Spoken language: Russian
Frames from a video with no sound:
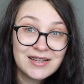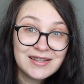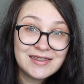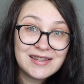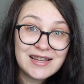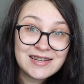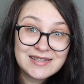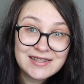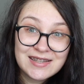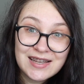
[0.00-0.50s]

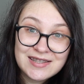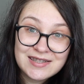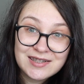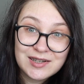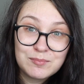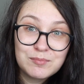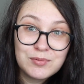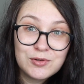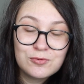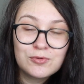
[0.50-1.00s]
достать
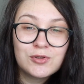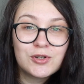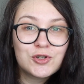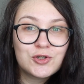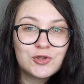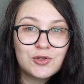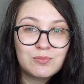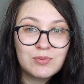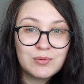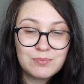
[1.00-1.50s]
компьютер,
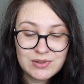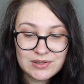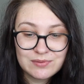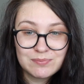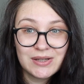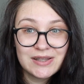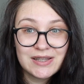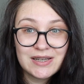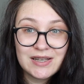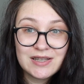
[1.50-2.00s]
чтобы
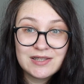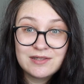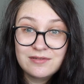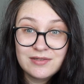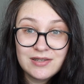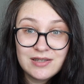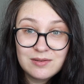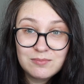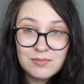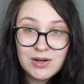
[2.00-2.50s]
посмотреть
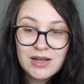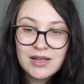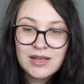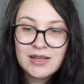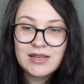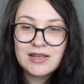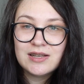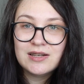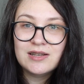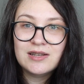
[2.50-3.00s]
фильм
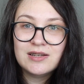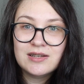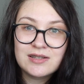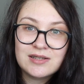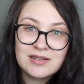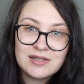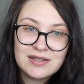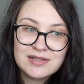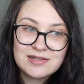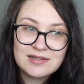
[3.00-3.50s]

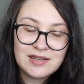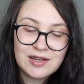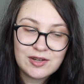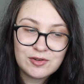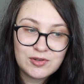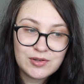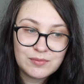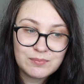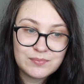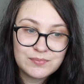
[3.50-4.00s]
или, не
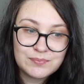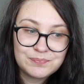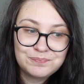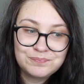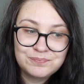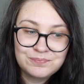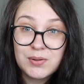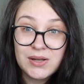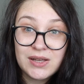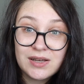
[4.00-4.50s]
знаю, там
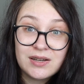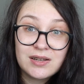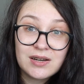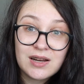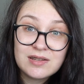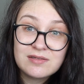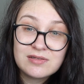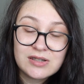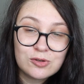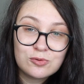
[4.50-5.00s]

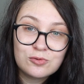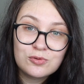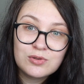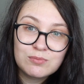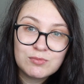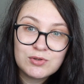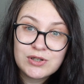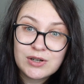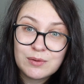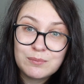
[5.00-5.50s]
поиграть в
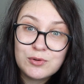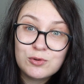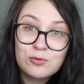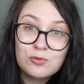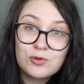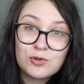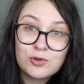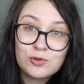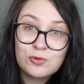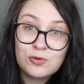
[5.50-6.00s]
какую-нибудь
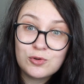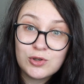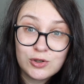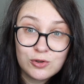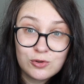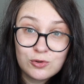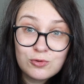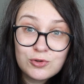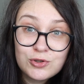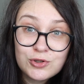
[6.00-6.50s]
компьютерную
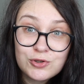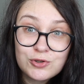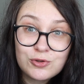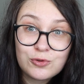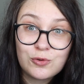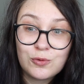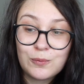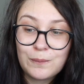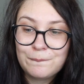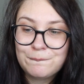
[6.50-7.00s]

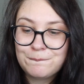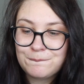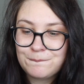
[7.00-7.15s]
игрушечку,